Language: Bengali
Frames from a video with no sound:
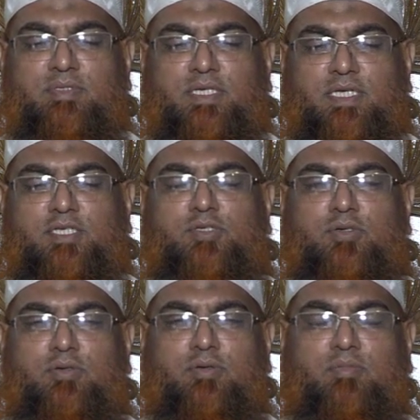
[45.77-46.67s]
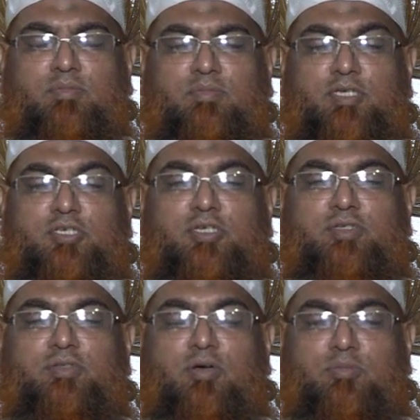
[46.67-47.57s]
চিকিৎসক
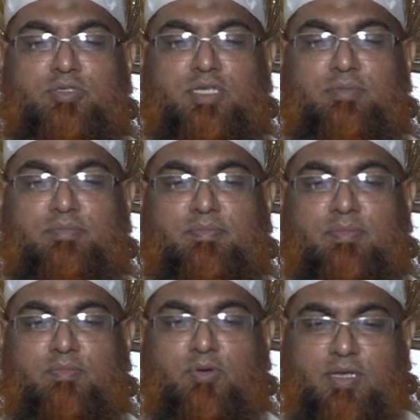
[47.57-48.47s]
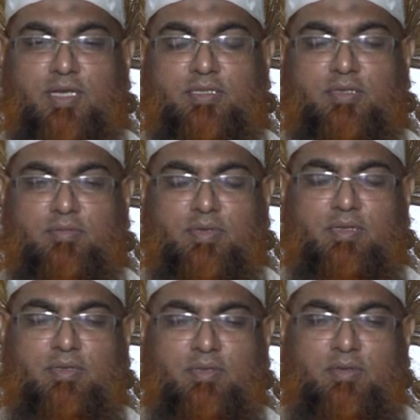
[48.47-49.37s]
বিশ্বস্ত অমুসলিম মনে রাখতে হবে
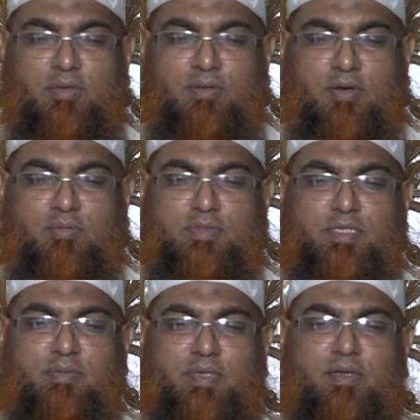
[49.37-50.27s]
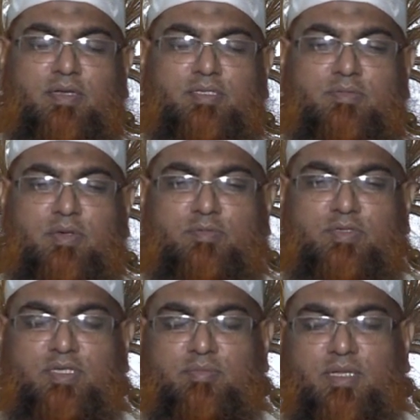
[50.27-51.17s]
অমুসলিমেরা অনেক সময়
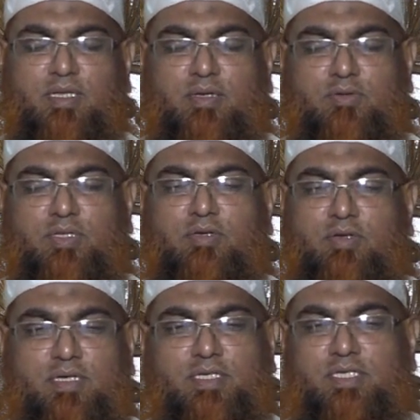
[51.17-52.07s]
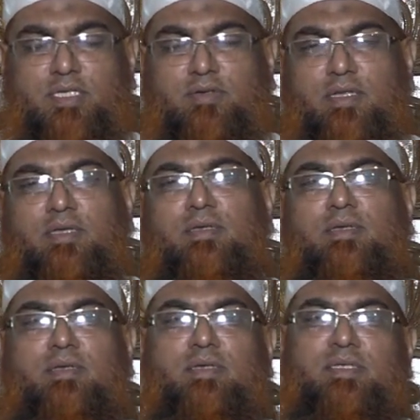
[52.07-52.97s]
মুসলিমদেরকে ক্ষতি করার চেষ্টা করে
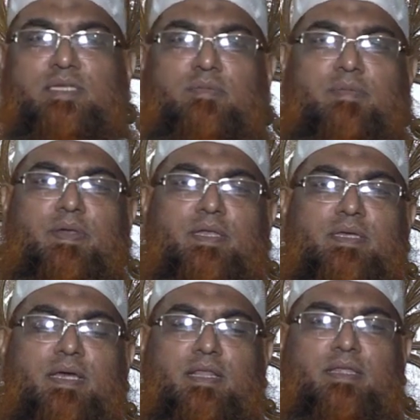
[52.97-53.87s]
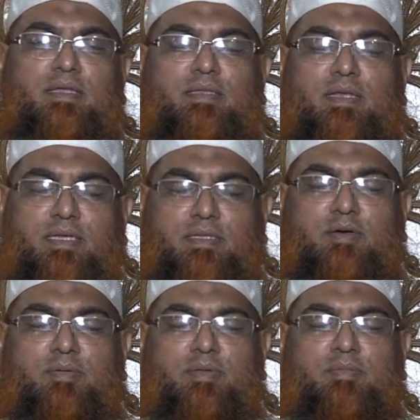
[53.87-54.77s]
সে ব্যাপারে খেয়াল থাক রাখতে
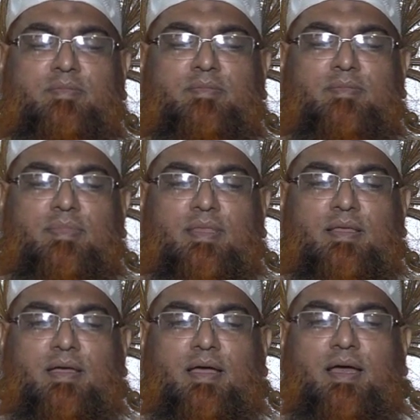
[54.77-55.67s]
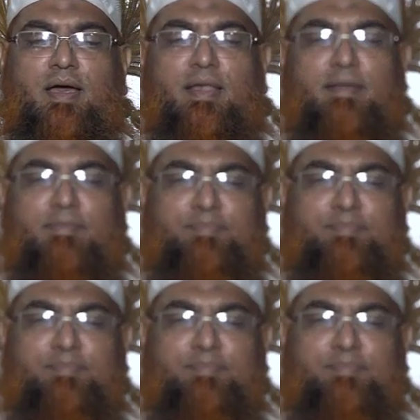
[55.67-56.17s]
হবে আর